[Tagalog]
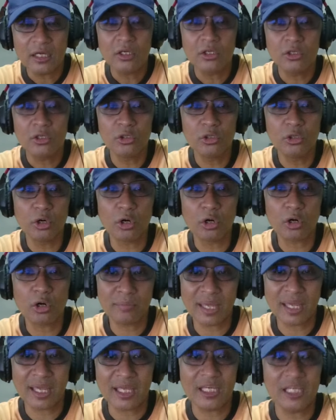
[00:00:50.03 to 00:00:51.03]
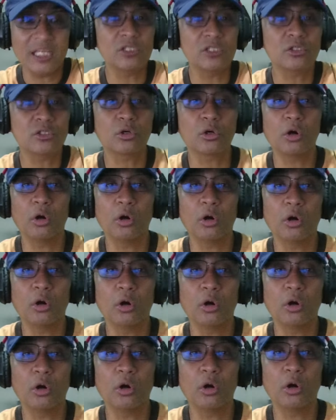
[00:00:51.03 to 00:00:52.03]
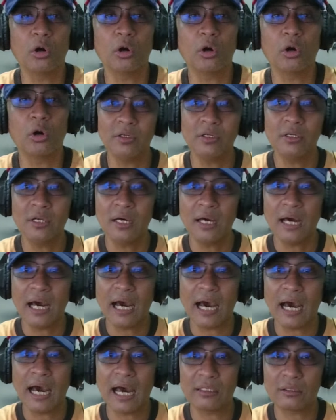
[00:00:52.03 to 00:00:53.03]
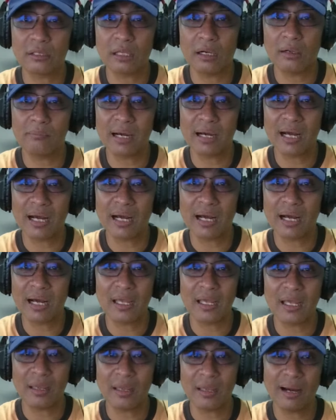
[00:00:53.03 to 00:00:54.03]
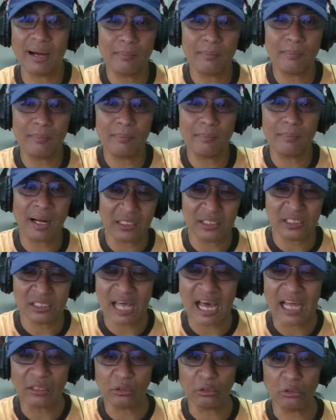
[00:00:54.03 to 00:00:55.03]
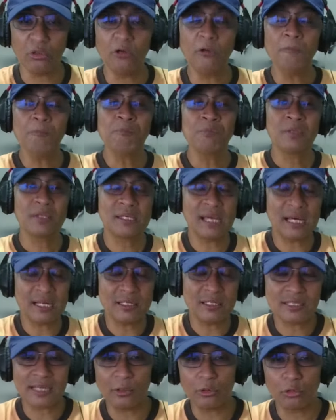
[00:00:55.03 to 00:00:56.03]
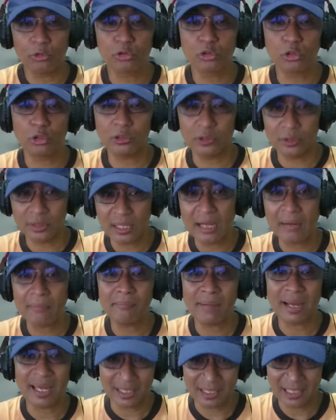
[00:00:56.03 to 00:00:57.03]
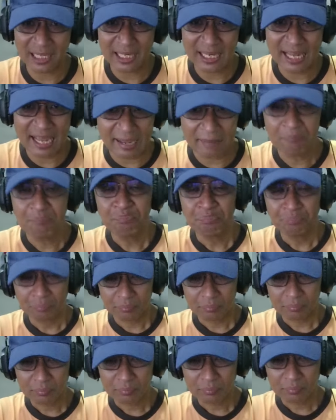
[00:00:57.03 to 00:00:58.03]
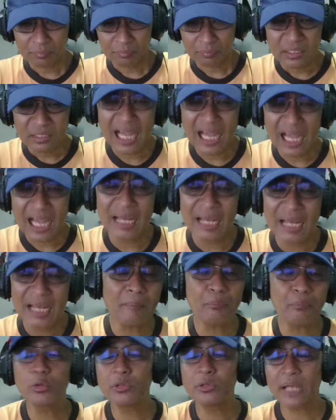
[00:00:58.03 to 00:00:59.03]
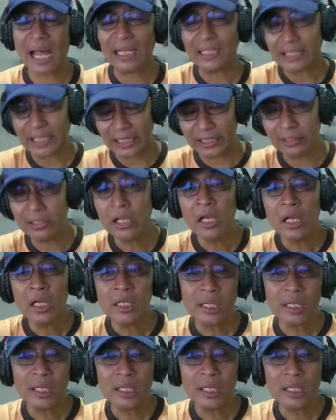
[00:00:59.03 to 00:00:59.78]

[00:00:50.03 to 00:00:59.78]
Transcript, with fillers: Yorme Isko Moreno at ang mga ibang mga kandidato diyan sa lungsod ng Maynila. Alam naman po natin na